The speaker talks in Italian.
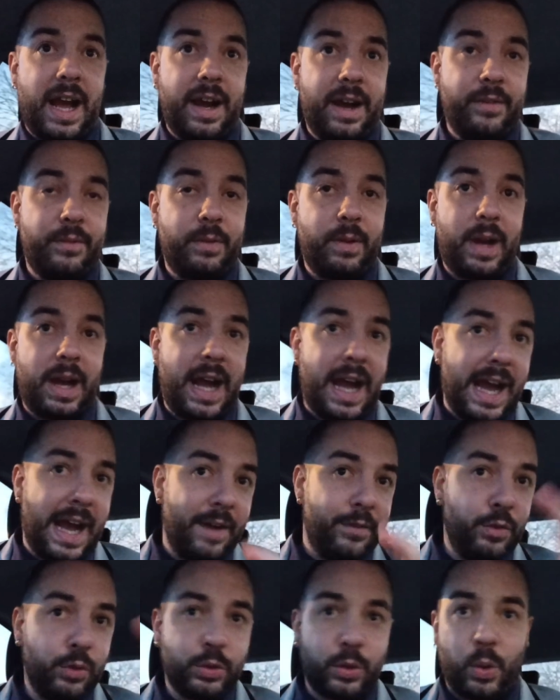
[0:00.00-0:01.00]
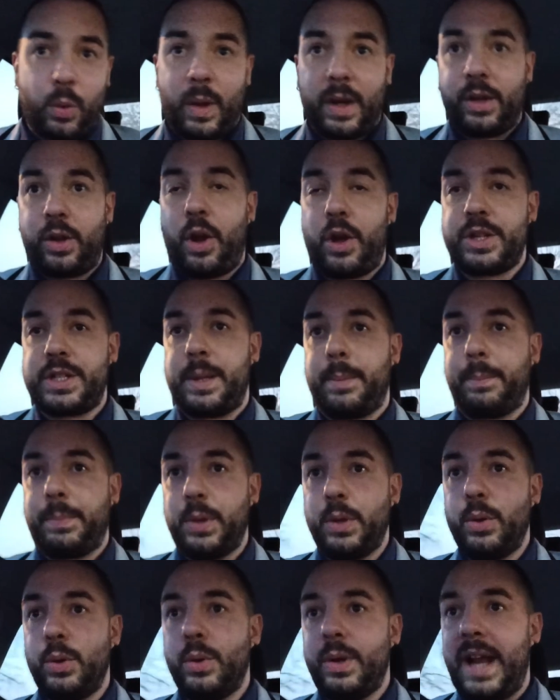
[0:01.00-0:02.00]
ha, ha avuto qualcosa in
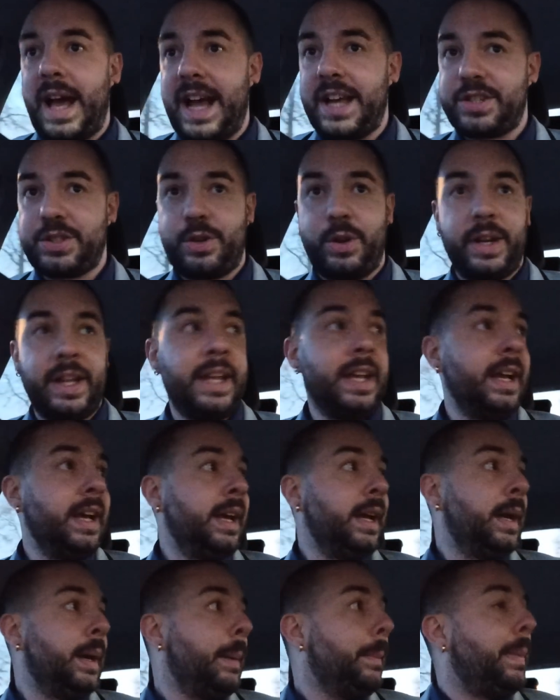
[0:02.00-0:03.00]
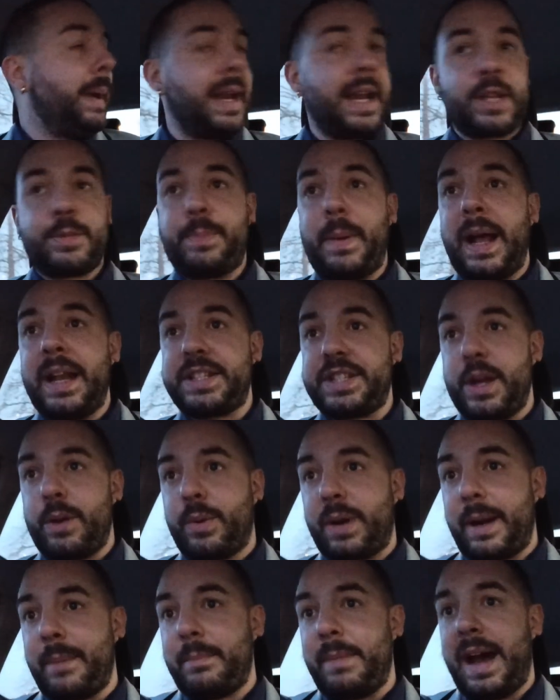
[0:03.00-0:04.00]
più l'Ascoli. Per la Spal c'è un
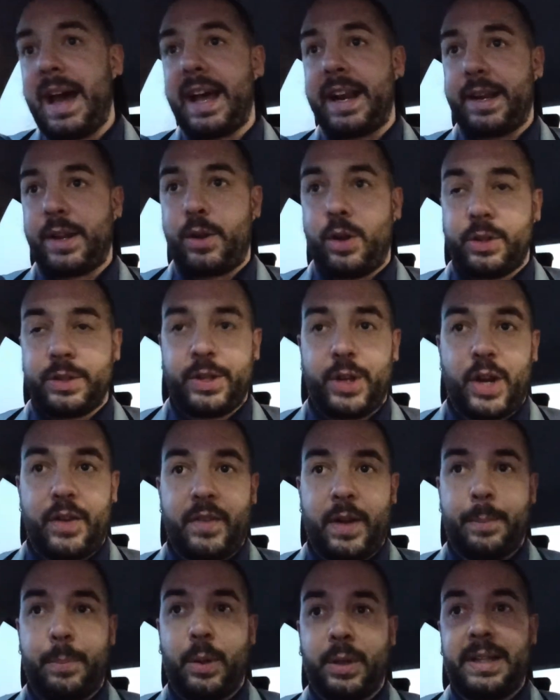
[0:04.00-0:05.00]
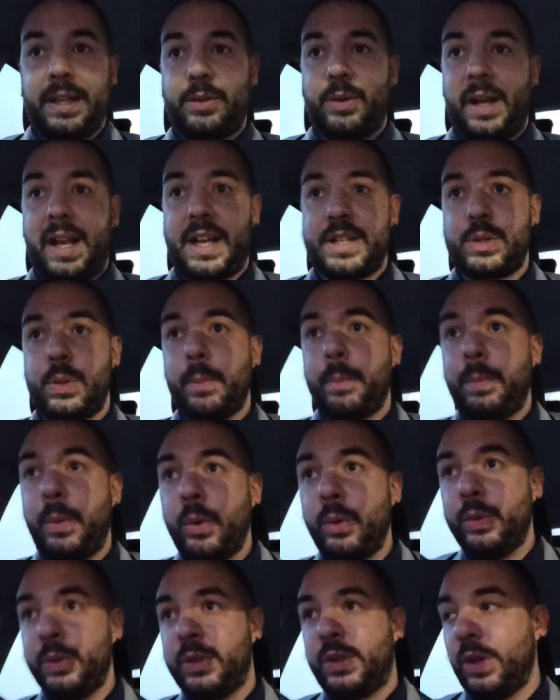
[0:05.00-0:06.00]
rammarico di non aver portato a casa un
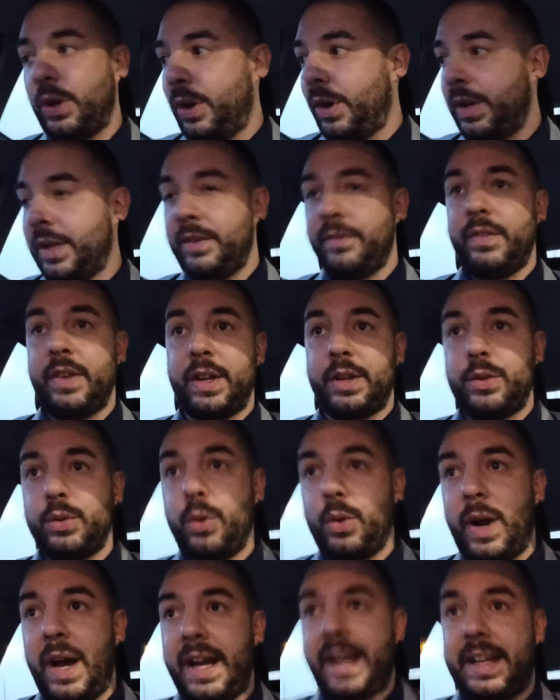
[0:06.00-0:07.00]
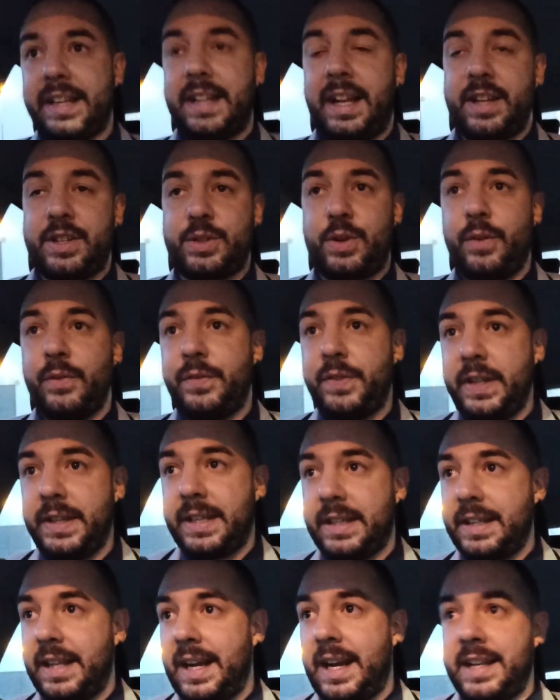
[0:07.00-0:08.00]
punto in virtù anche della
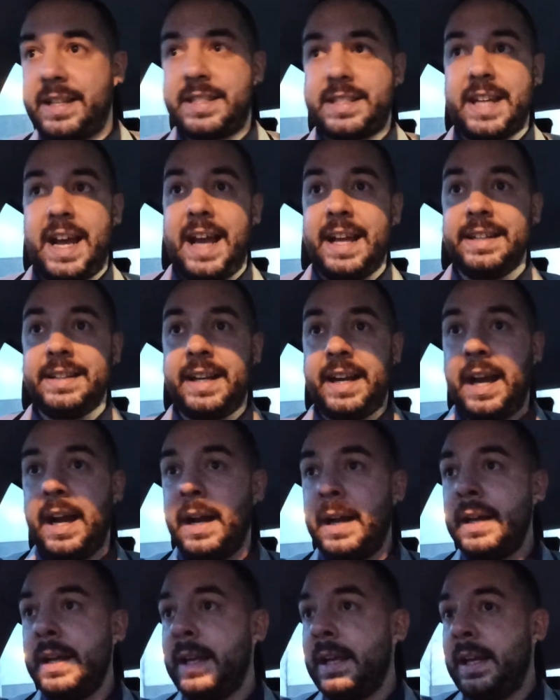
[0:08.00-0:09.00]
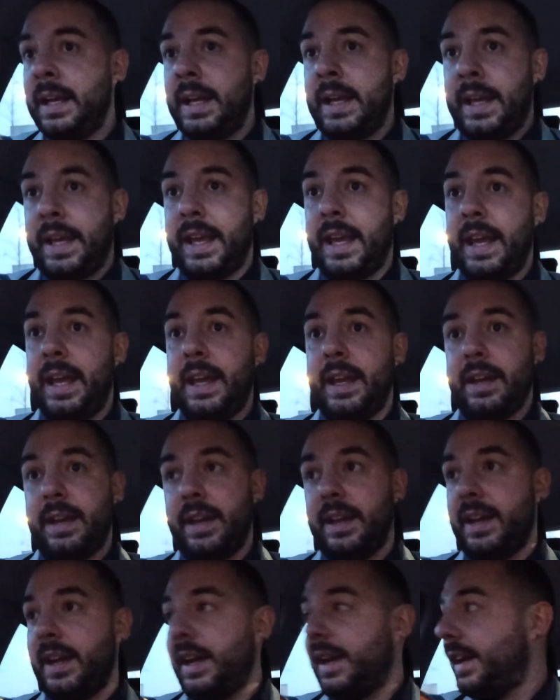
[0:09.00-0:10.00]
sconfitta dell'Alessandria e
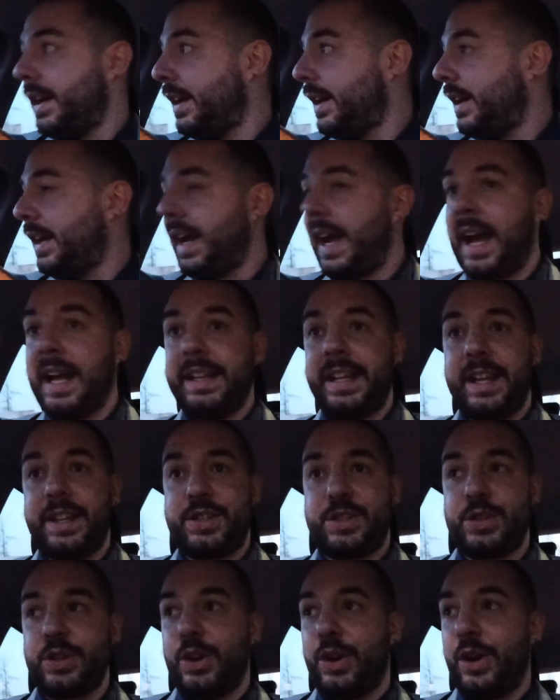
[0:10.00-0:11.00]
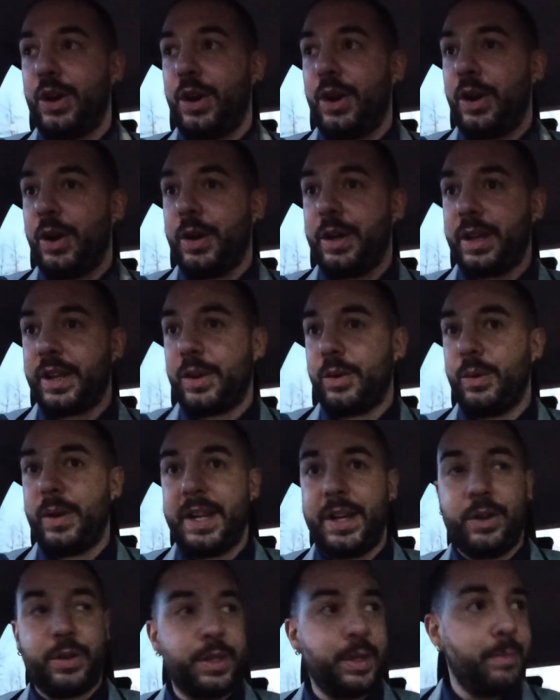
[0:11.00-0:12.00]
eh, adesso il
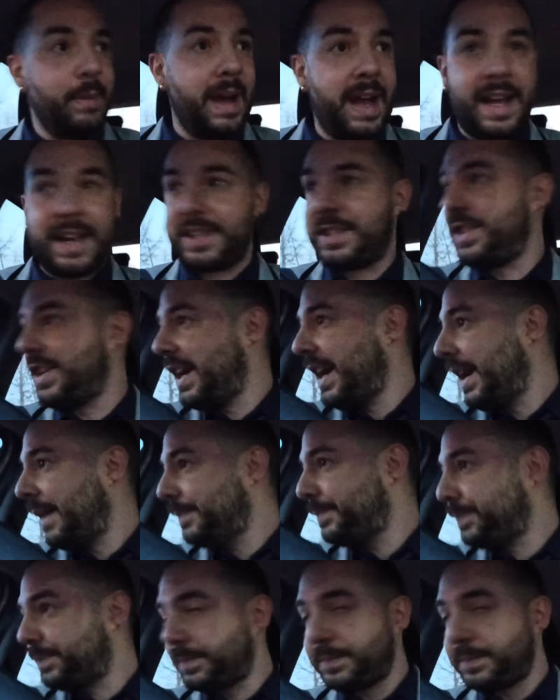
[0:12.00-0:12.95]
rullino di marcia